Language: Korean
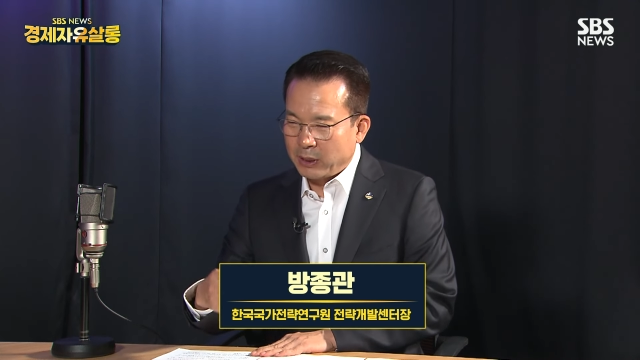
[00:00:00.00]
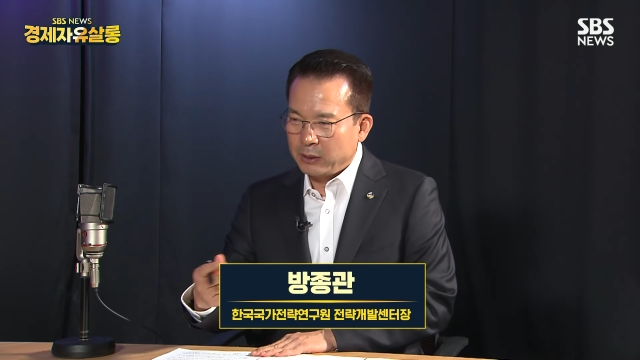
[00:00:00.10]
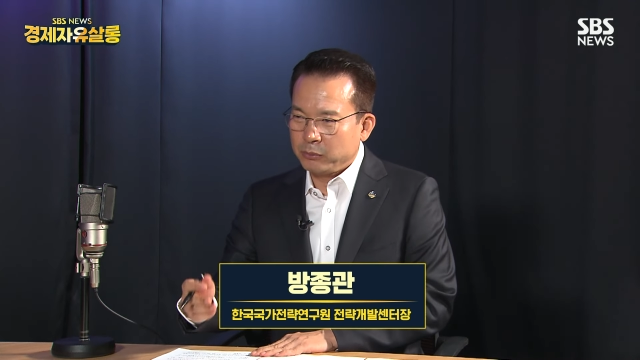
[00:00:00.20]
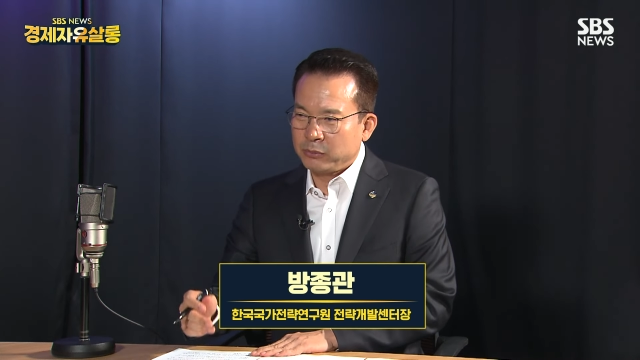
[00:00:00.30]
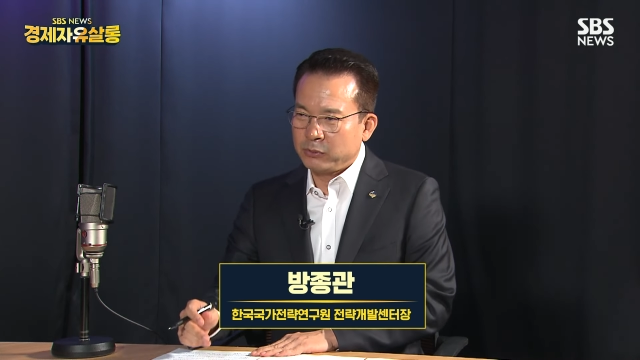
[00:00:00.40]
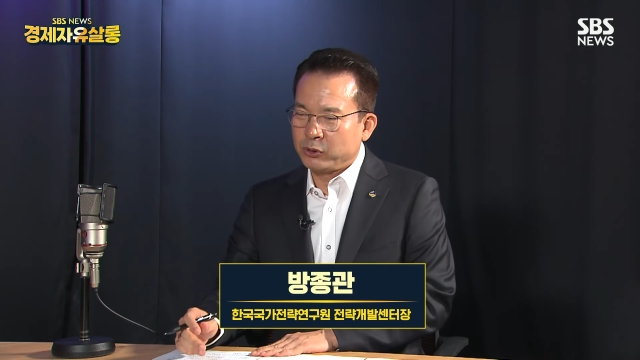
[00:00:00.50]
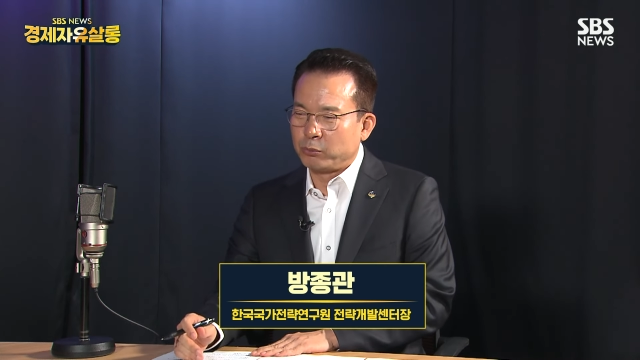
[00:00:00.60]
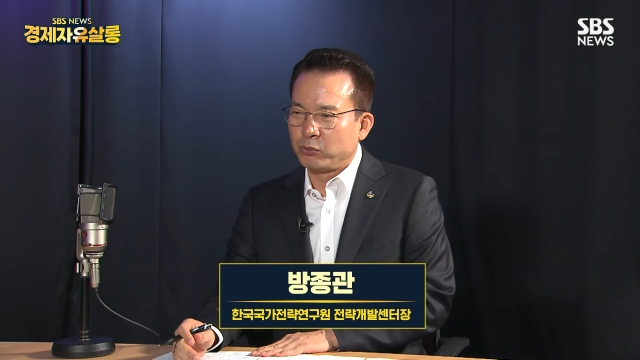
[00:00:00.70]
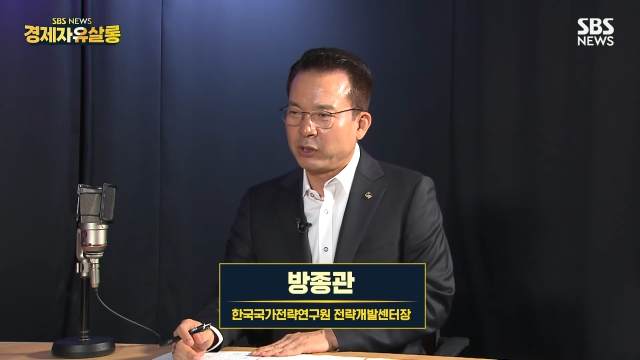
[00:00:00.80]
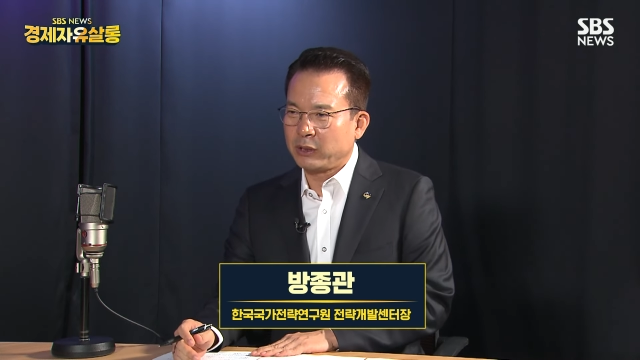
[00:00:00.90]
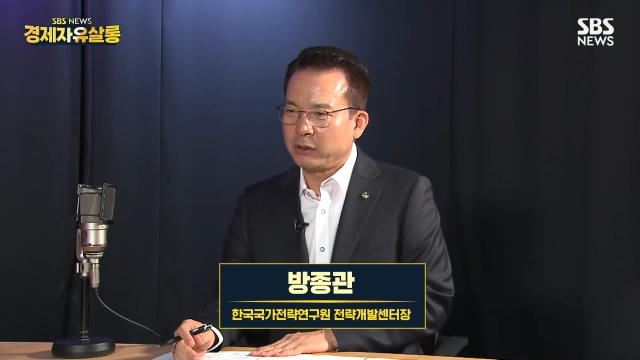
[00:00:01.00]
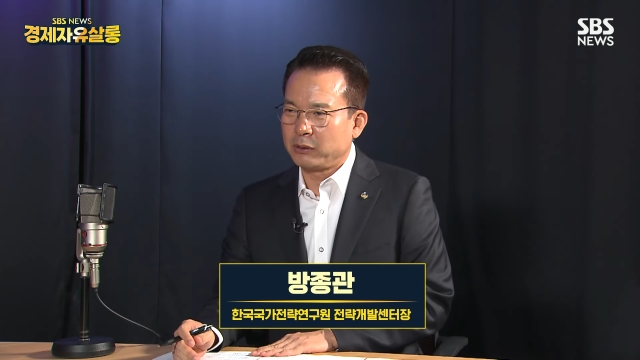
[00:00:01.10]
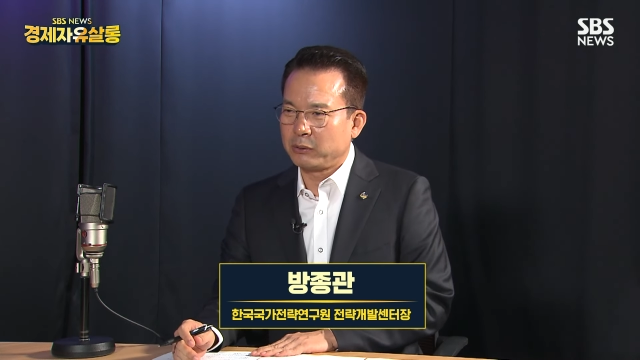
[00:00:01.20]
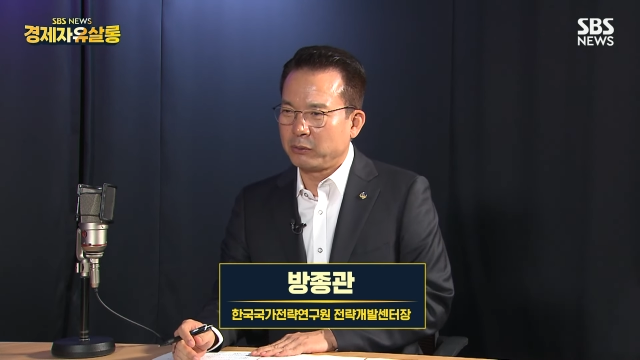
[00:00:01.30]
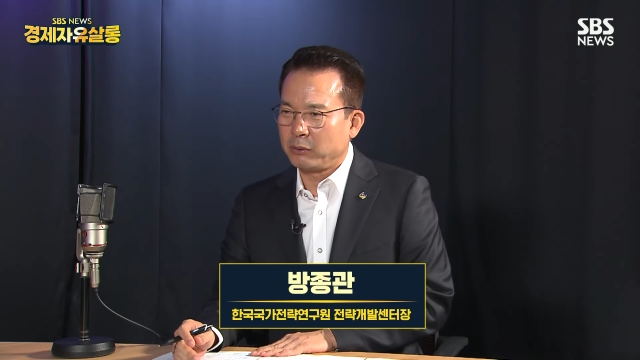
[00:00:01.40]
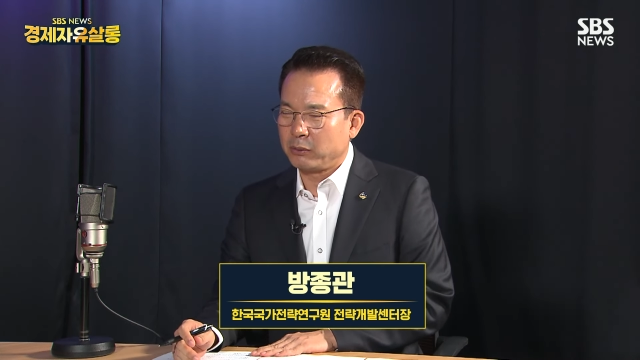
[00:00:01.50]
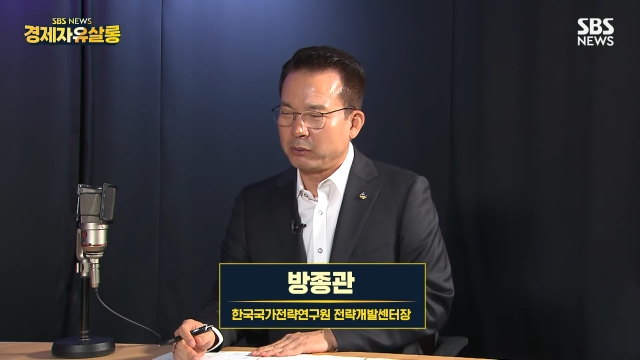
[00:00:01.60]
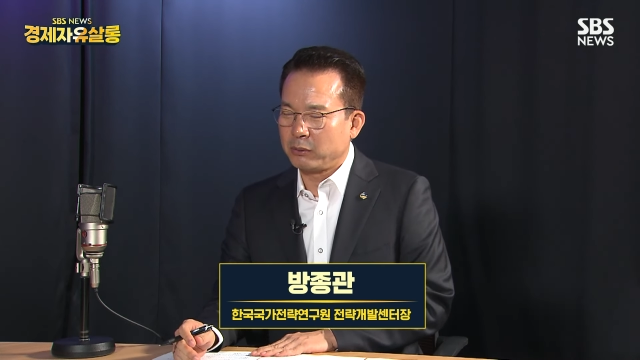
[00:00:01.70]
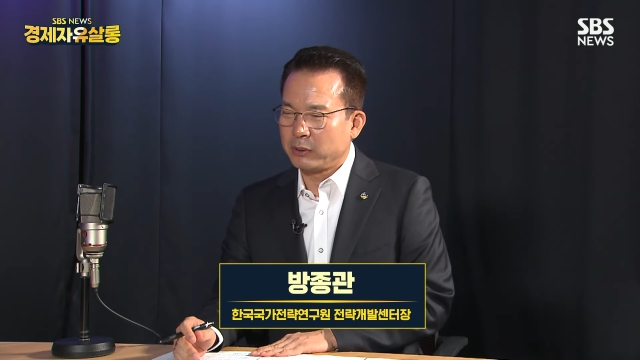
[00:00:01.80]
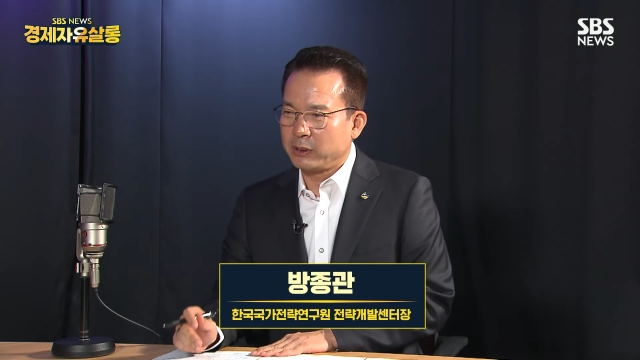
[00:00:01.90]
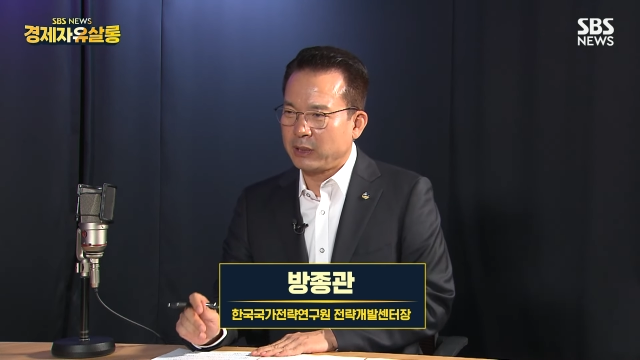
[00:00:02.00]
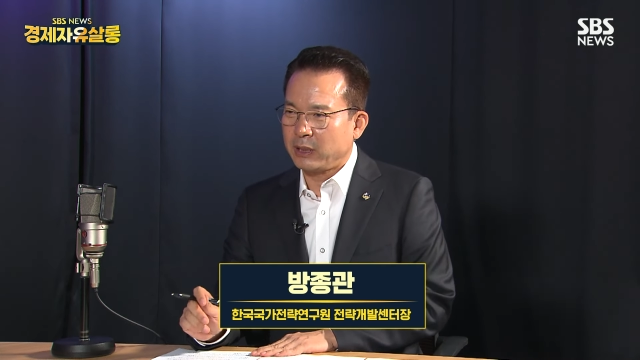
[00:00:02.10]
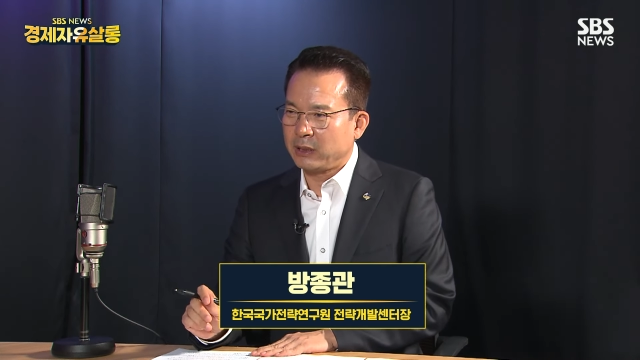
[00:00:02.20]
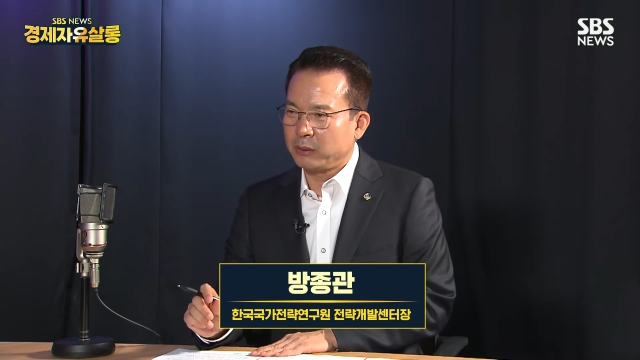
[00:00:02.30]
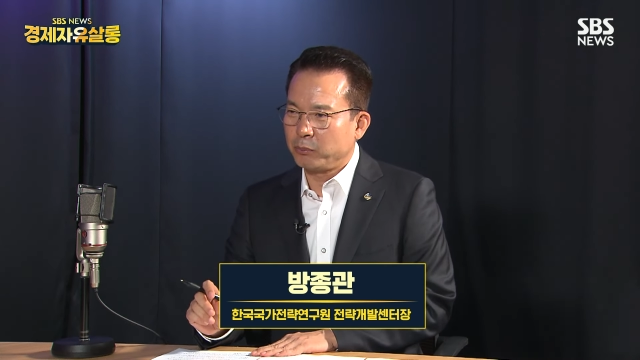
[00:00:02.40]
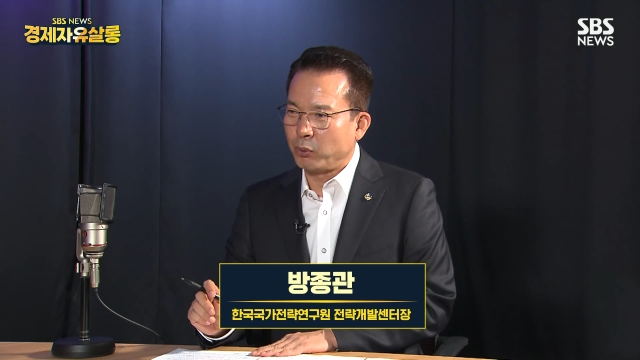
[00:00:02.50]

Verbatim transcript: 많은 전문가들도 이란